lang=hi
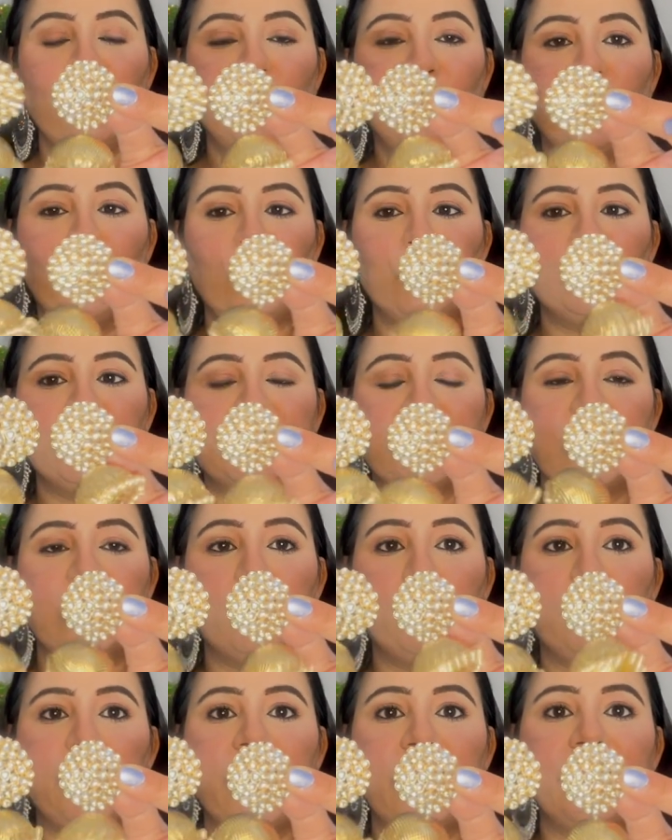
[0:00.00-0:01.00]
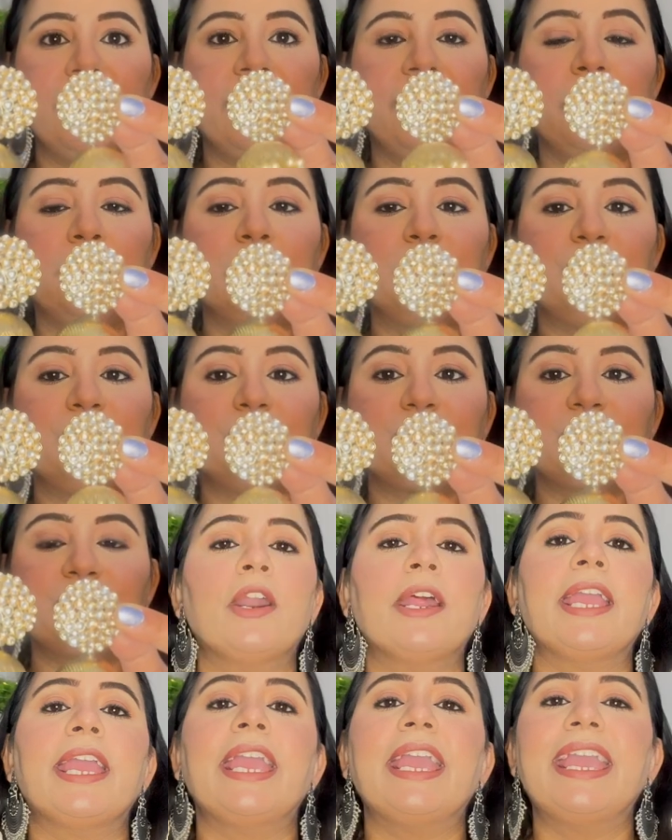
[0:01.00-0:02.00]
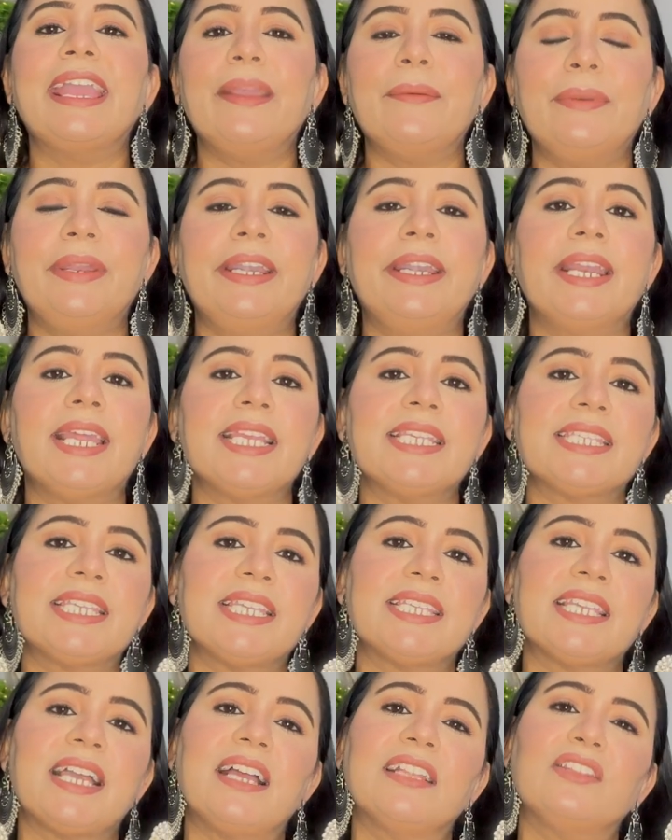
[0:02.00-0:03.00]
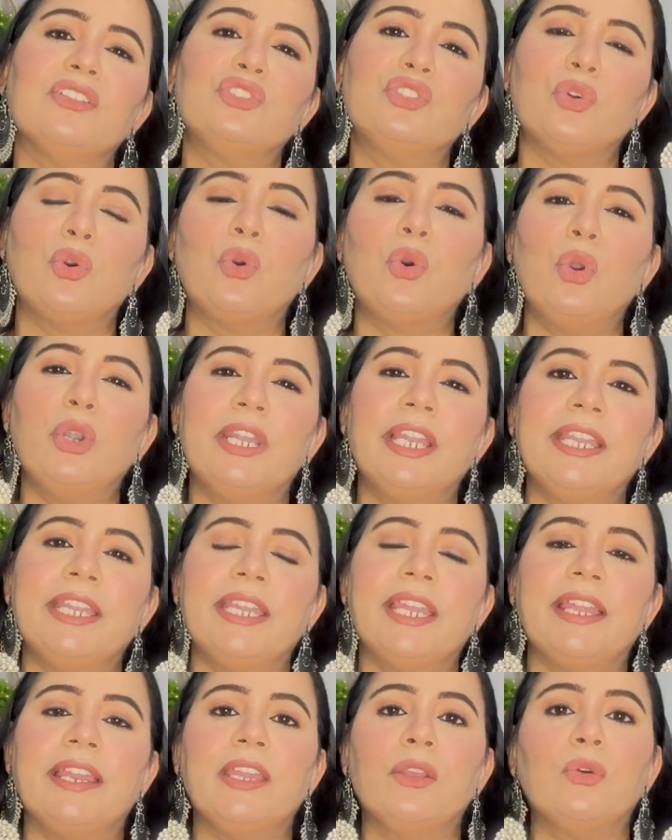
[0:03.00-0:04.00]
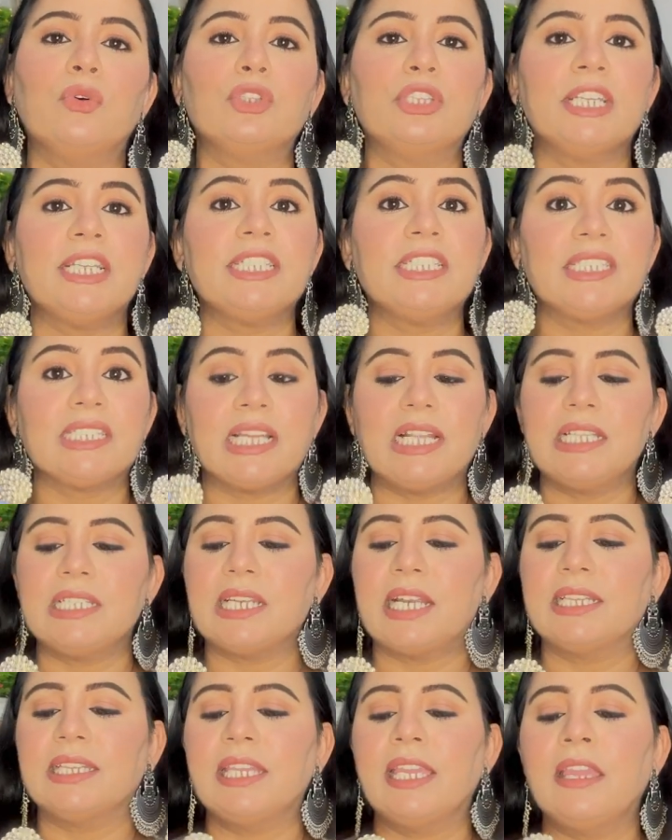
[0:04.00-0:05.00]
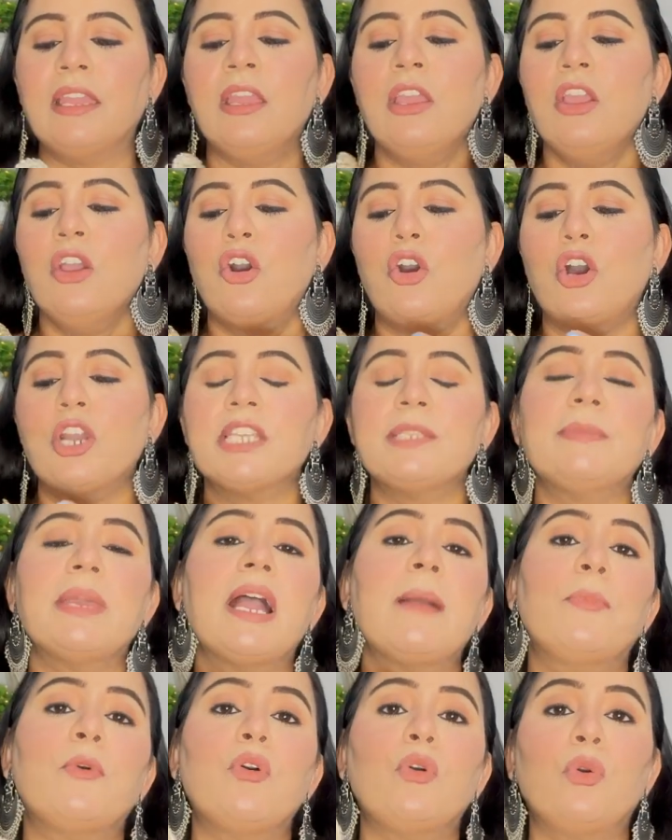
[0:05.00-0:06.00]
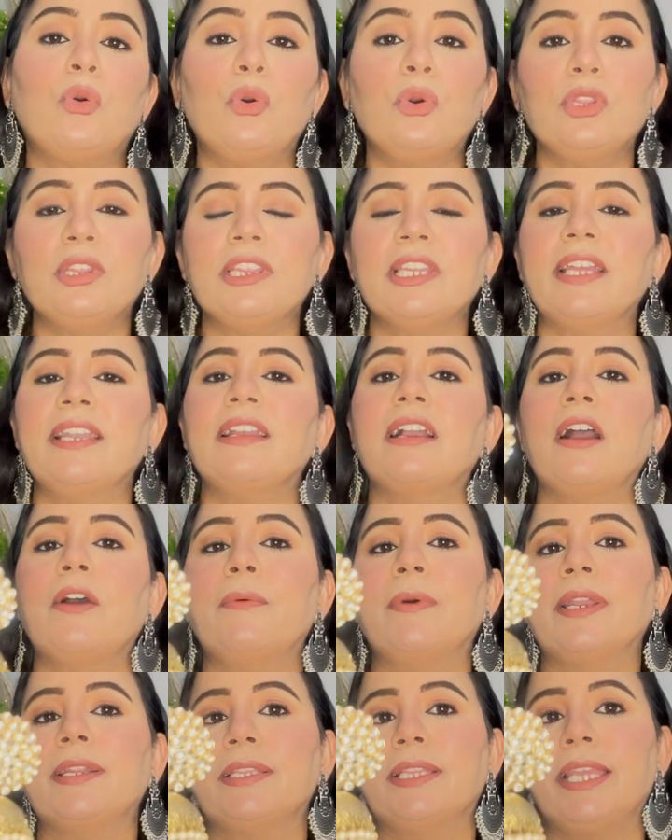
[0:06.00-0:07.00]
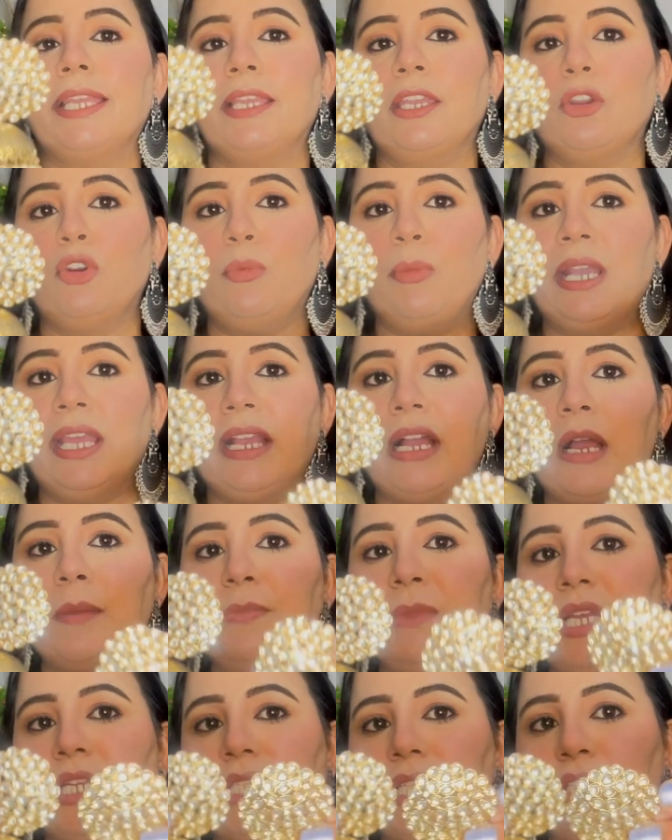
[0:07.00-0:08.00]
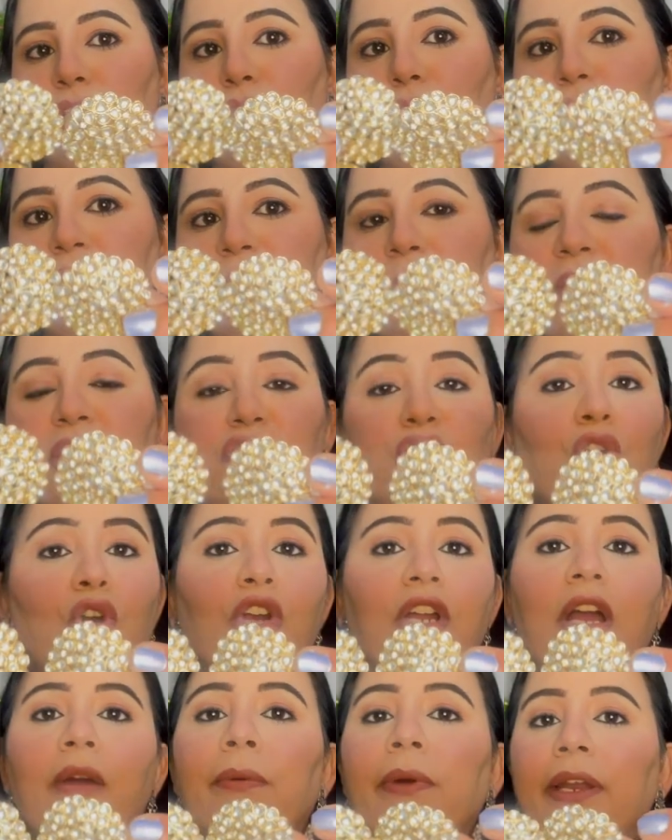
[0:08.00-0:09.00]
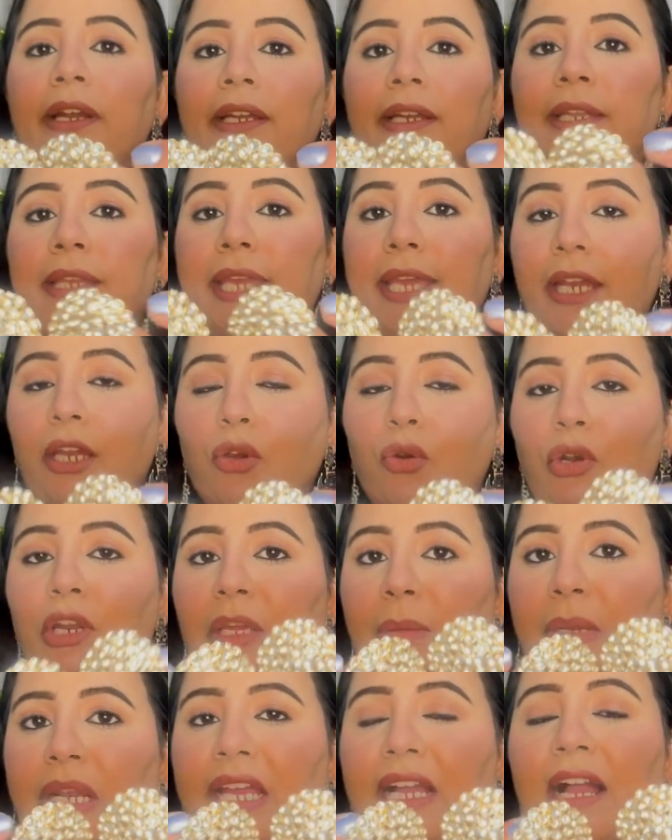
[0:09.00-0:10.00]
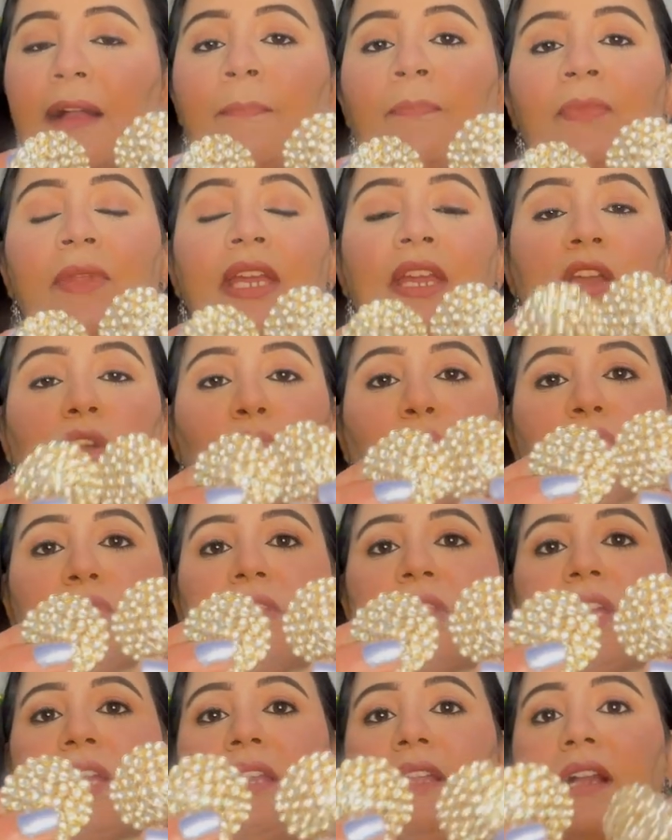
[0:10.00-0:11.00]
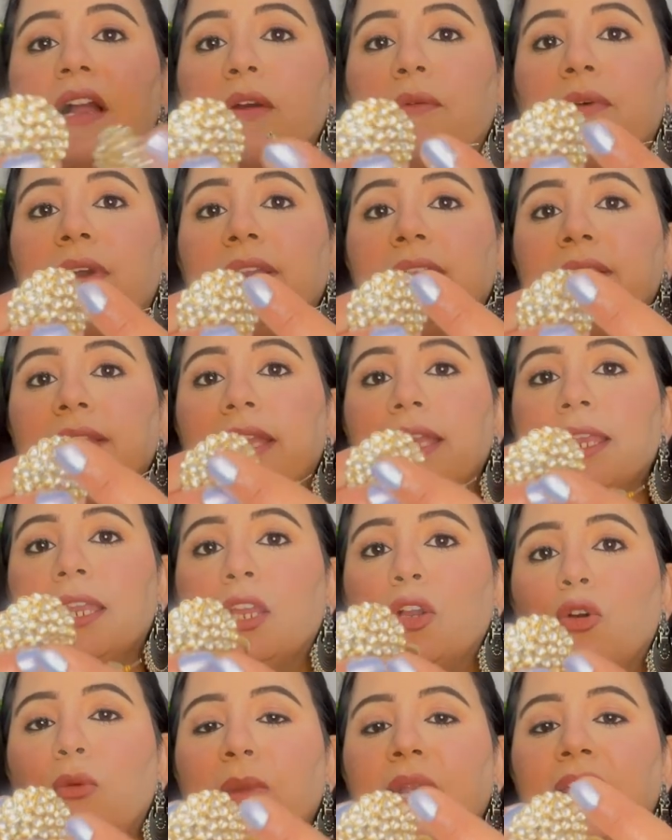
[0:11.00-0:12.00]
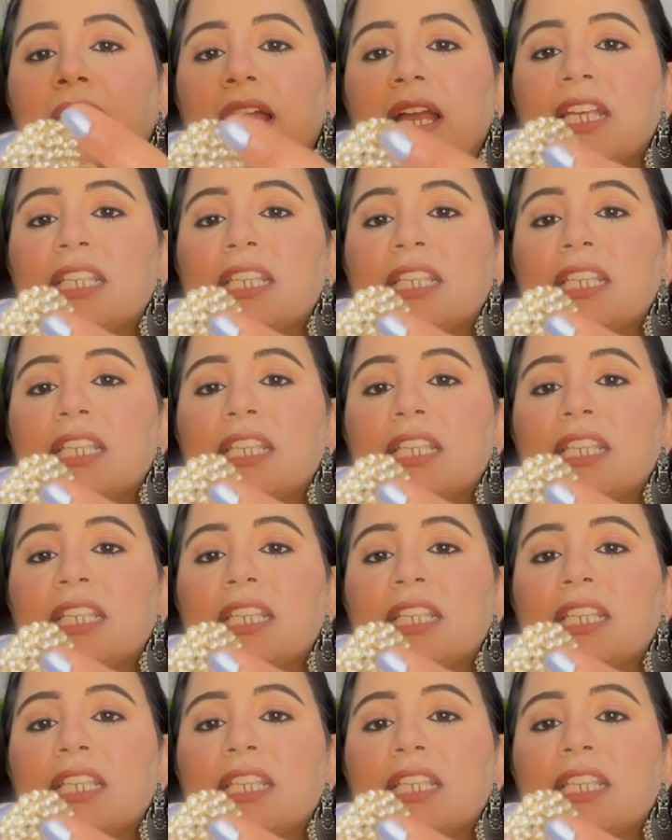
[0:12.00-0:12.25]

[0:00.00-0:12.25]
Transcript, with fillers: बहुत ही ज़्यादा प्यारे हैं और एवरी ड्रेस के साथ जो गोल्डन ईयर होते हैं चल जाते हैं और इसमें आपको कुंदन का वर्क देखने को मिलेगा आप देख सकते हो इसमें स्टोन का वर्क देखने को नहीं मिलेगा कुंदन का वर्क देखने को मिलेगा